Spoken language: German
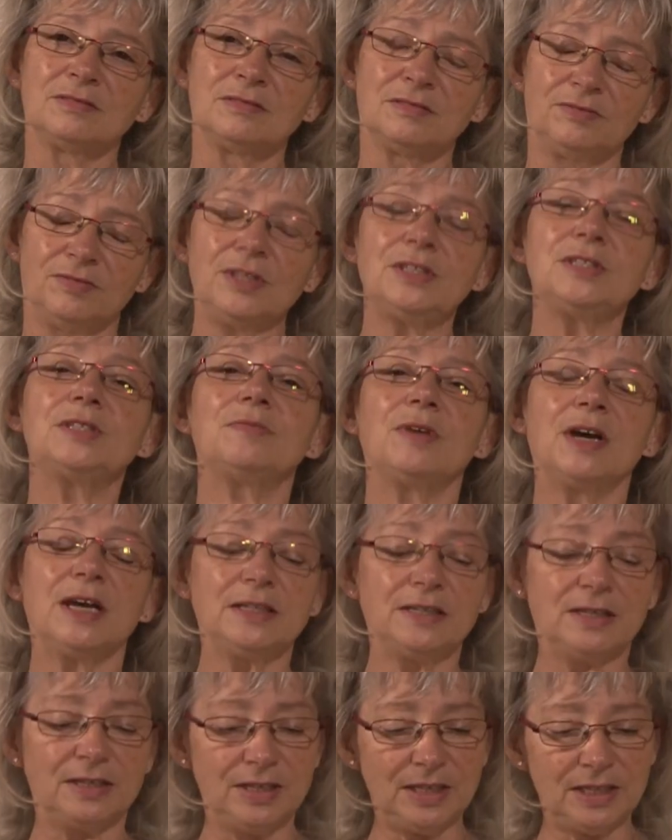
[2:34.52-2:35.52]
Wenn's
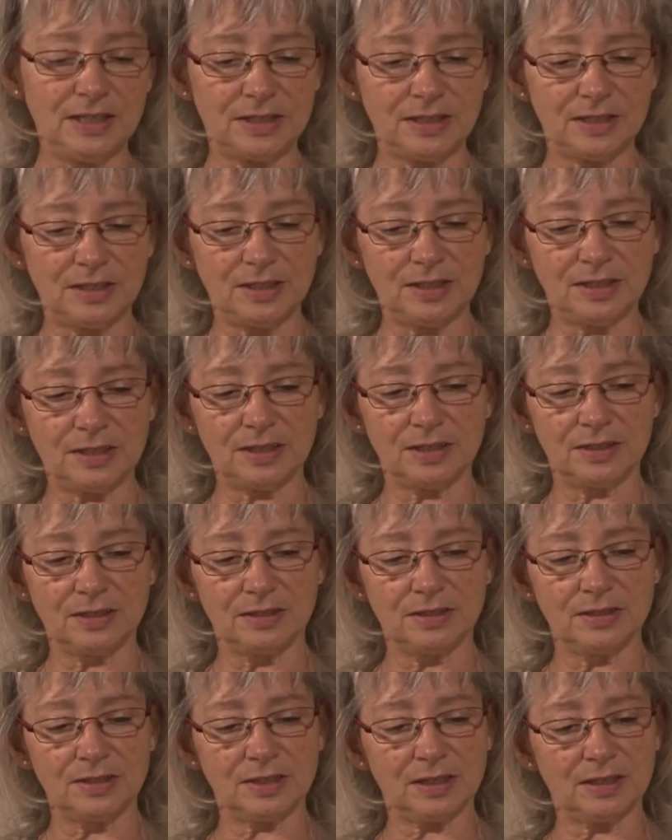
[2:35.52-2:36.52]
weiter nichts ist,
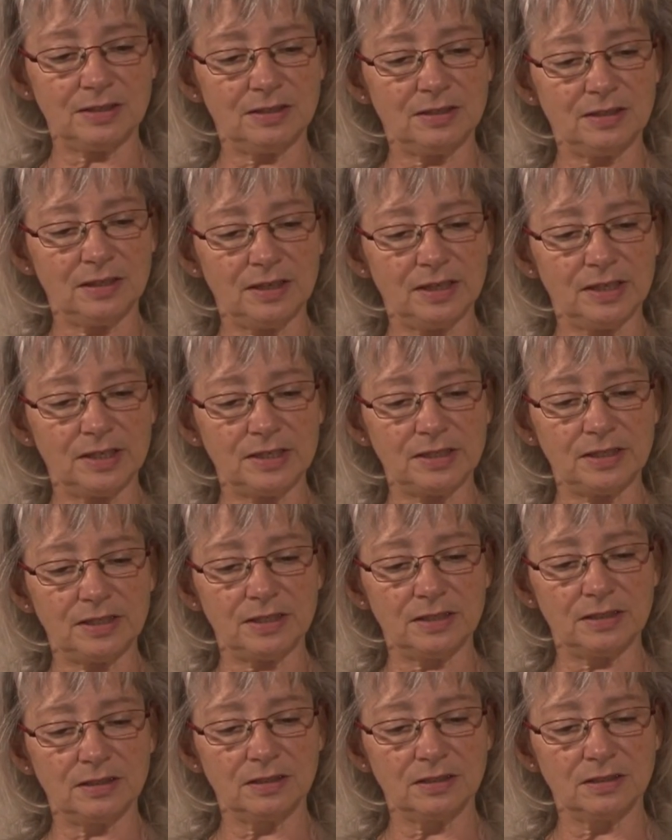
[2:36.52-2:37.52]
sagte der
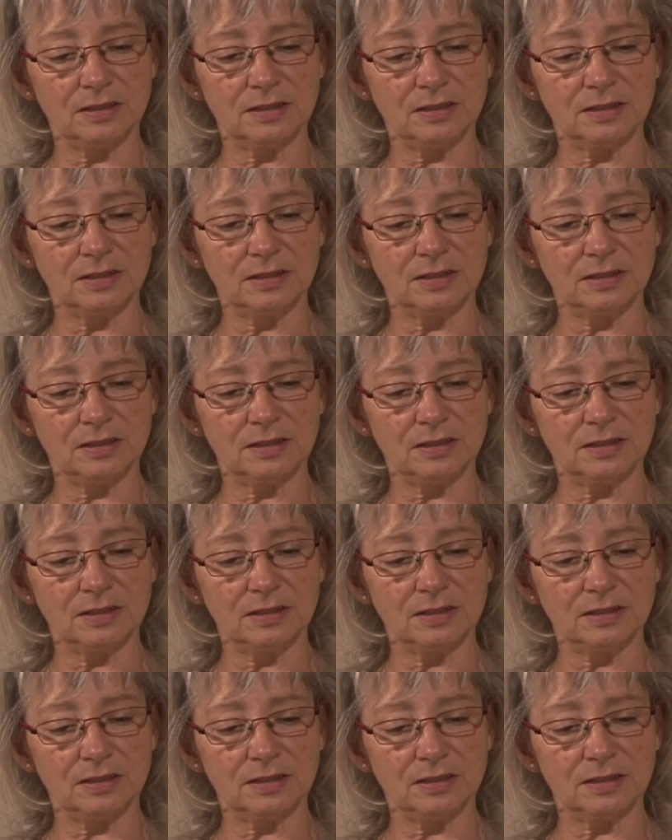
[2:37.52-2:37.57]
Erste,